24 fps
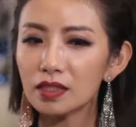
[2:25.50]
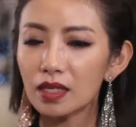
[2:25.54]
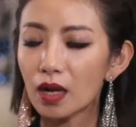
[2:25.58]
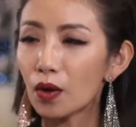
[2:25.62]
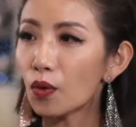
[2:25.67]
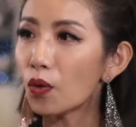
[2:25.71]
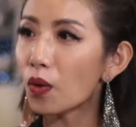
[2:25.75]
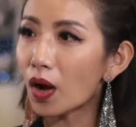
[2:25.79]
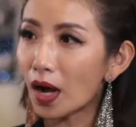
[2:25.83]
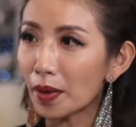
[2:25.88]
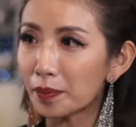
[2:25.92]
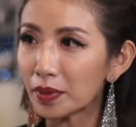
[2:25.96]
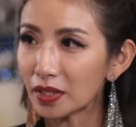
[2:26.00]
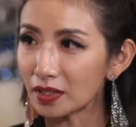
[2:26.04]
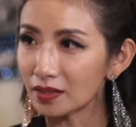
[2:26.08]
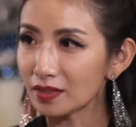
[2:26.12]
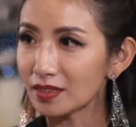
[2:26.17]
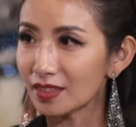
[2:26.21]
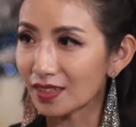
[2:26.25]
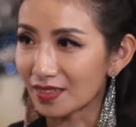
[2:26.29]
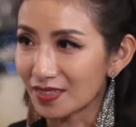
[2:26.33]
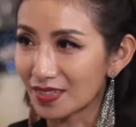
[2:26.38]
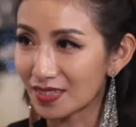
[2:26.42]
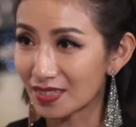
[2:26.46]
像花瓶
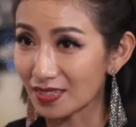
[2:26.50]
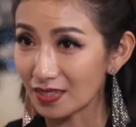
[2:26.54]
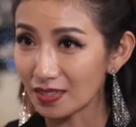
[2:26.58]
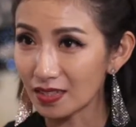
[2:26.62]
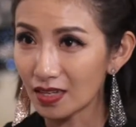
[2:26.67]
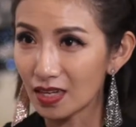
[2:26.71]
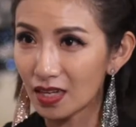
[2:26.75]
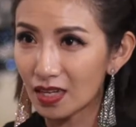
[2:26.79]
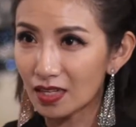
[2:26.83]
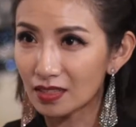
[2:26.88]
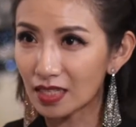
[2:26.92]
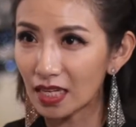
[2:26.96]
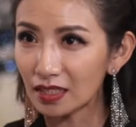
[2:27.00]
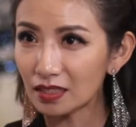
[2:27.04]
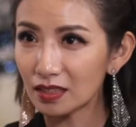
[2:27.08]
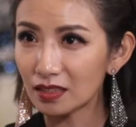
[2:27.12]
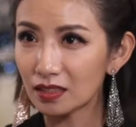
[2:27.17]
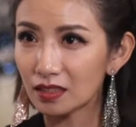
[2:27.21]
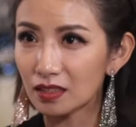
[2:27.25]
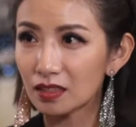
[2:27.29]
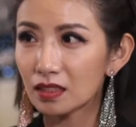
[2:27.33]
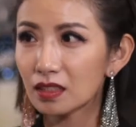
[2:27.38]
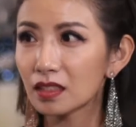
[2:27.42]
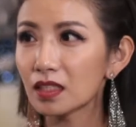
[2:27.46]
这样子，它
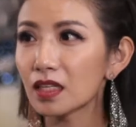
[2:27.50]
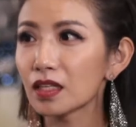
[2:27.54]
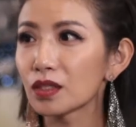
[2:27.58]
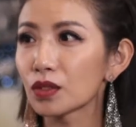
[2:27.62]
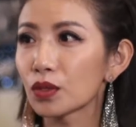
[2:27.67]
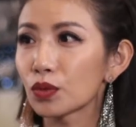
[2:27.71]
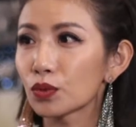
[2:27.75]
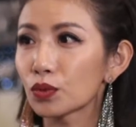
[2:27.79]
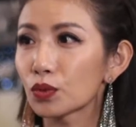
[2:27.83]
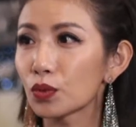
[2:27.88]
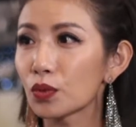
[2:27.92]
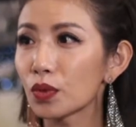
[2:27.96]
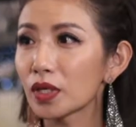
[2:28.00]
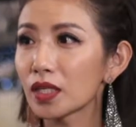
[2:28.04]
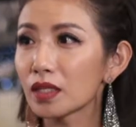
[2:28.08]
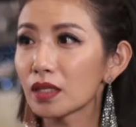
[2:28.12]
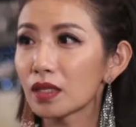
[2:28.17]
其实是更有多